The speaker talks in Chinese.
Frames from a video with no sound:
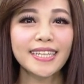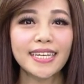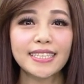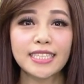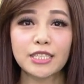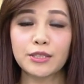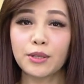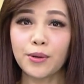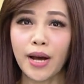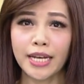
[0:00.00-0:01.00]
天气
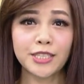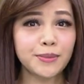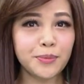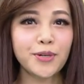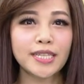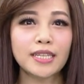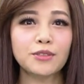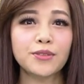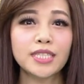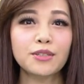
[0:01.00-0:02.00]
都还是不稳
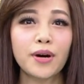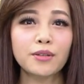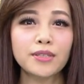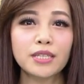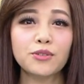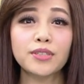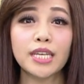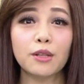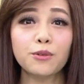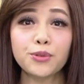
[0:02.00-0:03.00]
定，最近华东地区
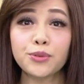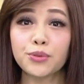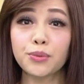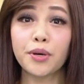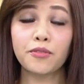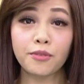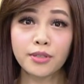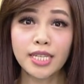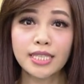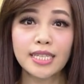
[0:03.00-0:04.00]
也陆续举办
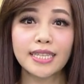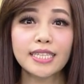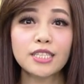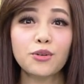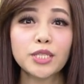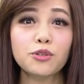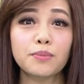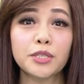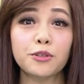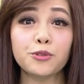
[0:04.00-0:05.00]
丰年祭，提醒观
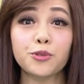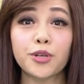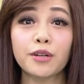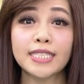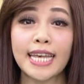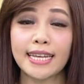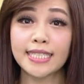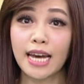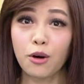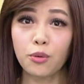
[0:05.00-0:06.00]
众朋友，如果要
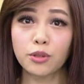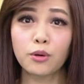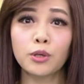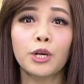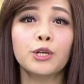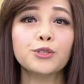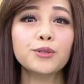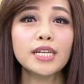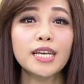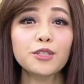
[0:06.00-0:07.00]
参加活动，
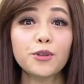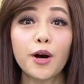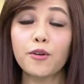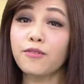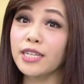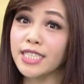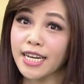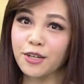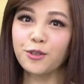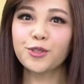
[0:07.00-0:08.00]
除了要做好防
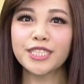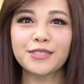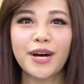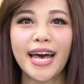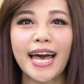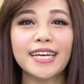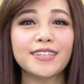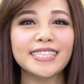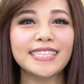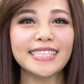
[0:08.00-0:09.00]
晒工作之外，还
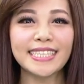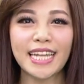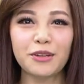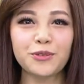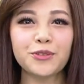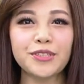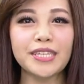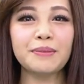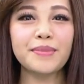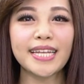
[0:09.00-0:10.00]
要记得携带雨具，
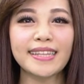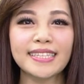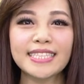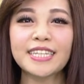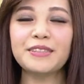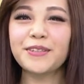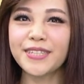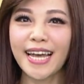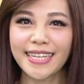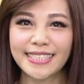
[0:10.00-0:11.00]
以免淋成
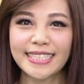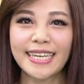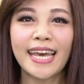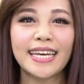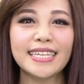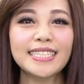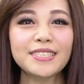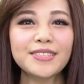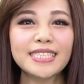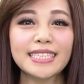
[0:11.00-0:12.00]
落汤鸡。以
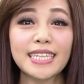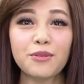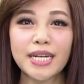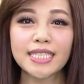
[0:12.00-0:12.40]
上就是今天